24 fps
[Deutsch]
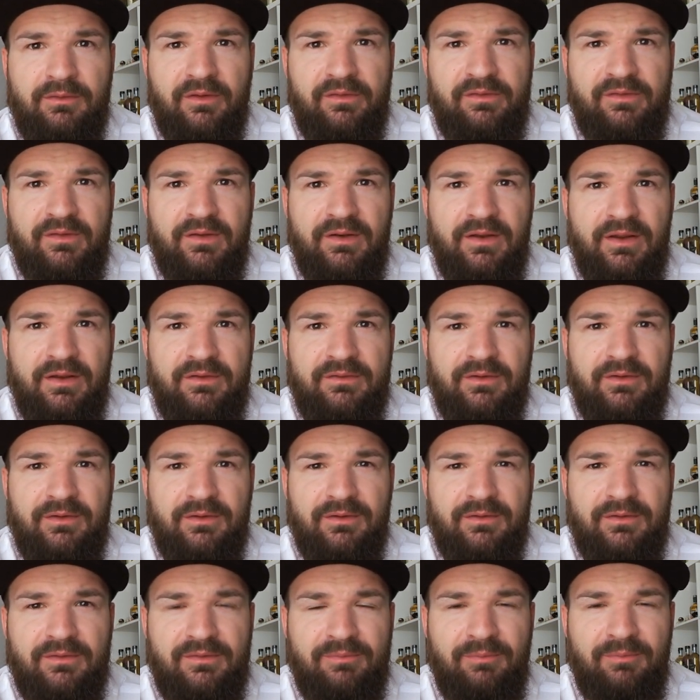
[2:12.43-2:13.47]
Destilliert
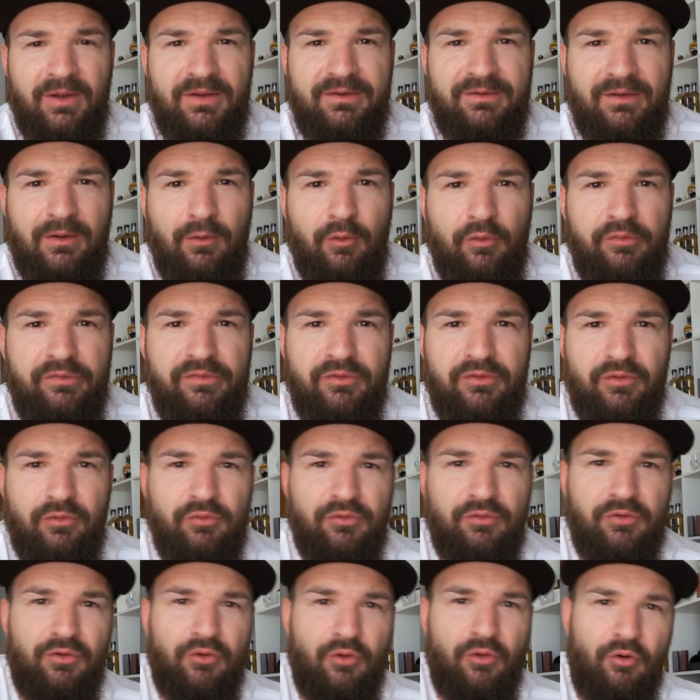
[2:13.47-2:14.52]

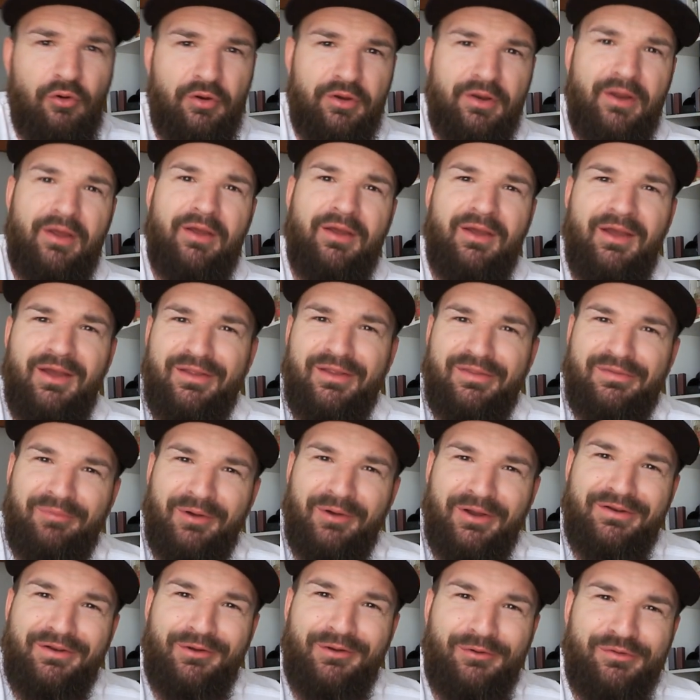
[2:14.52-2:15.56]
2009.
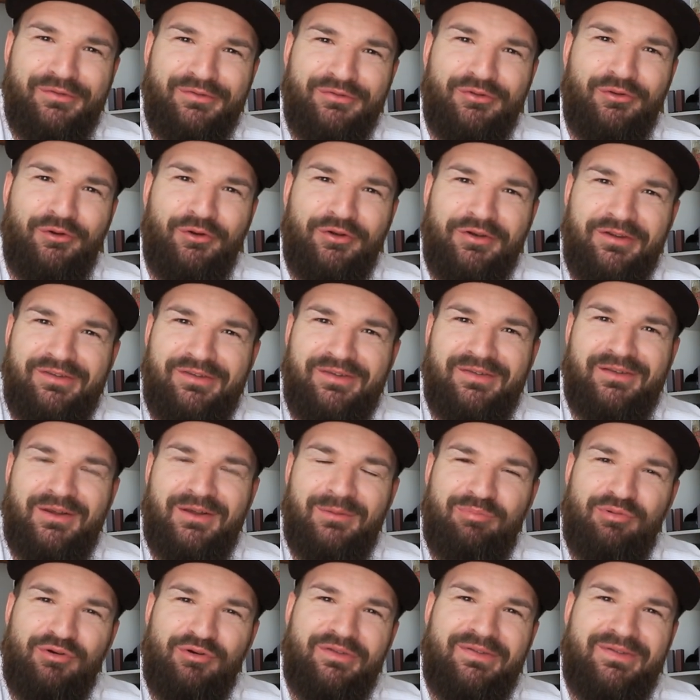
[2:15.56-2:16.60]
2009 ist das
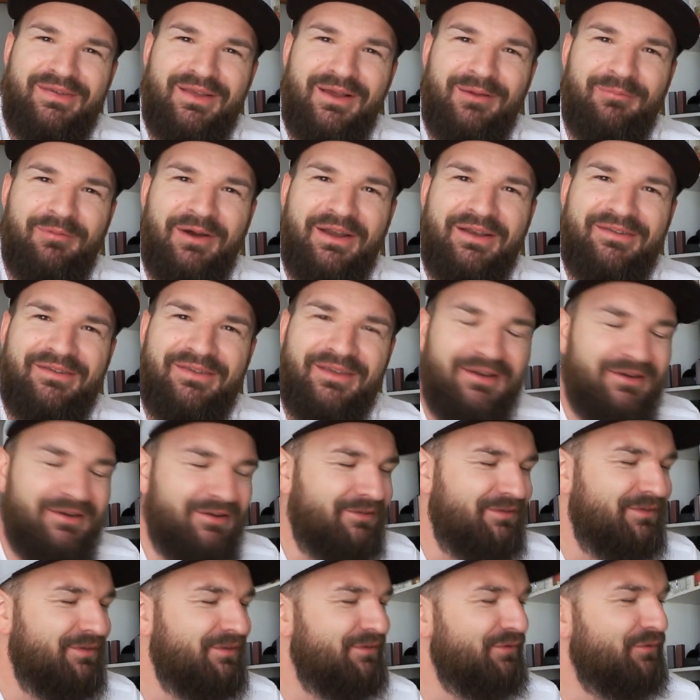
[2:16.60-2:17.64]
Geburtsjahr meines
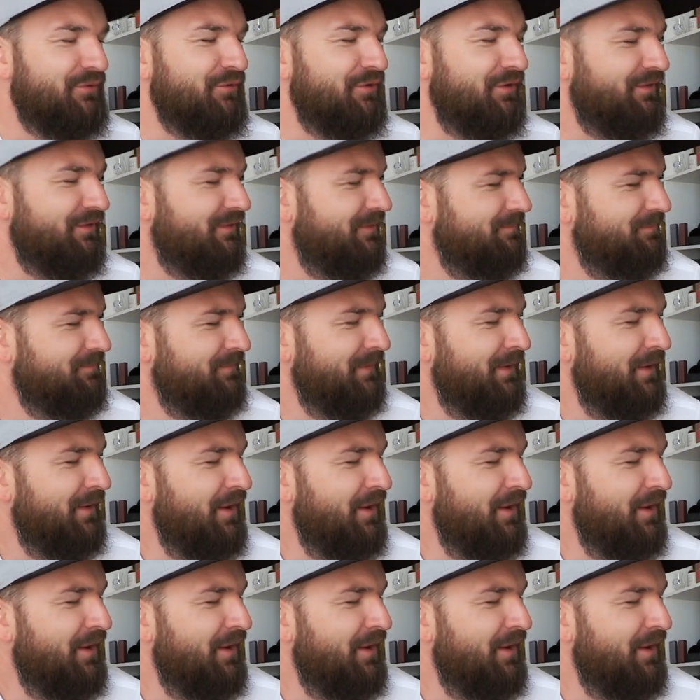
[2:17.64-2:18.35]
ältesten Sohnes.